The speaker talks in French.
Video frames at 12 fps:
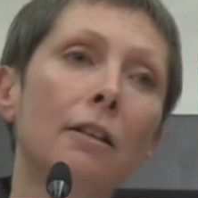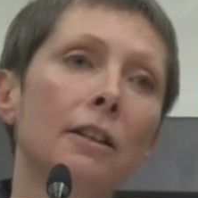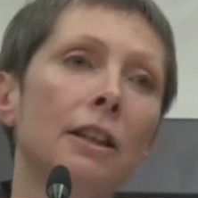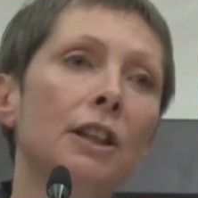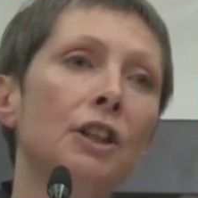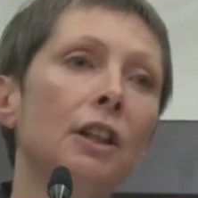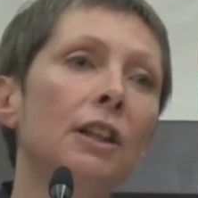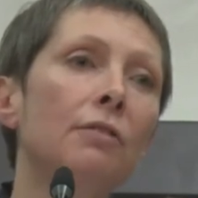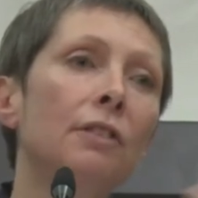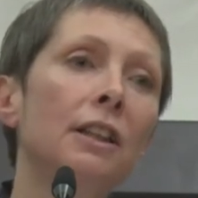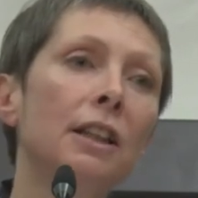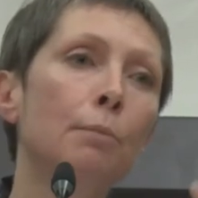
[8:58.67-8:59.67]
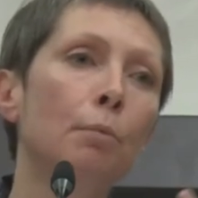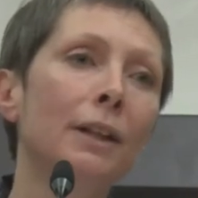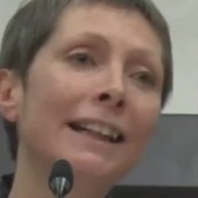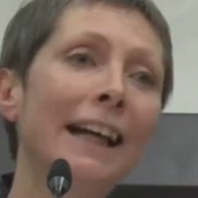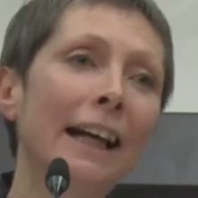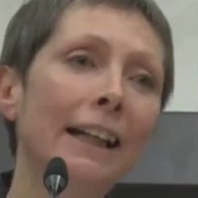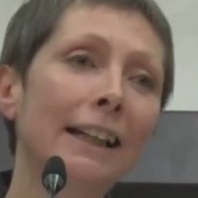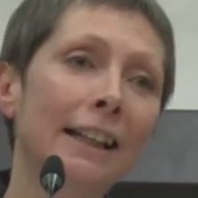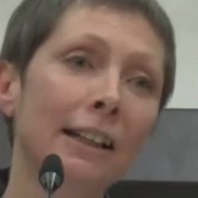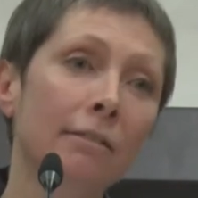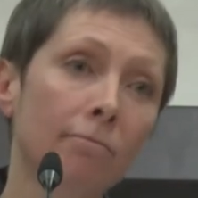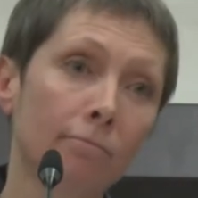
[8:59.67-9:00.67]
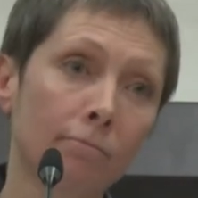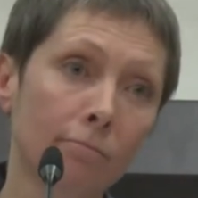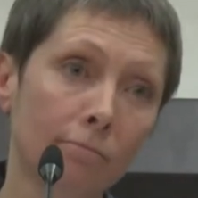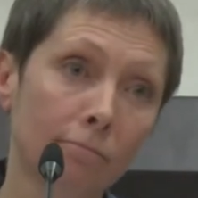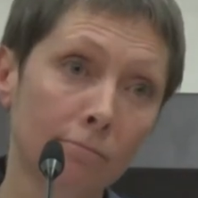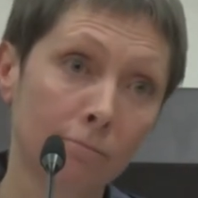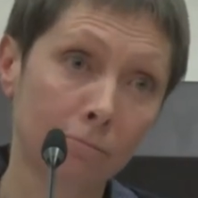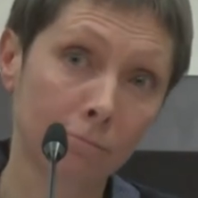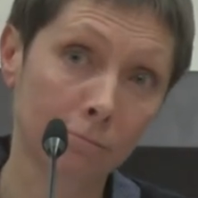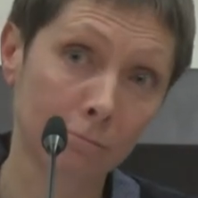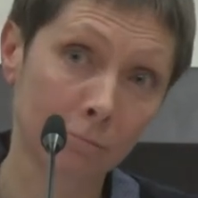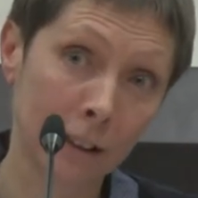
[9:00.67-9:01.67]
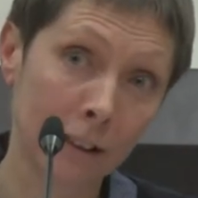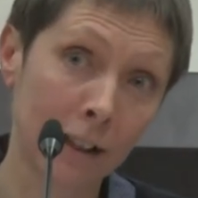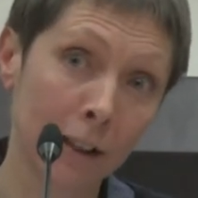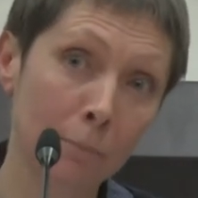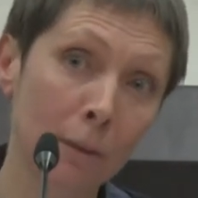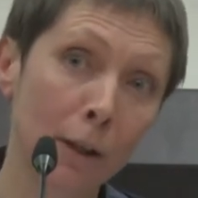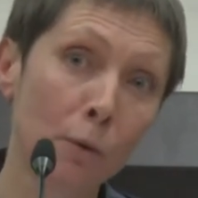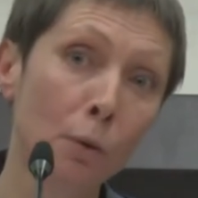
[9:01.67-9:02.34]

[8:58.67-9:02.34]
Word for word: Alors c'est déjà difficile pour les Grecs d'être arrimés à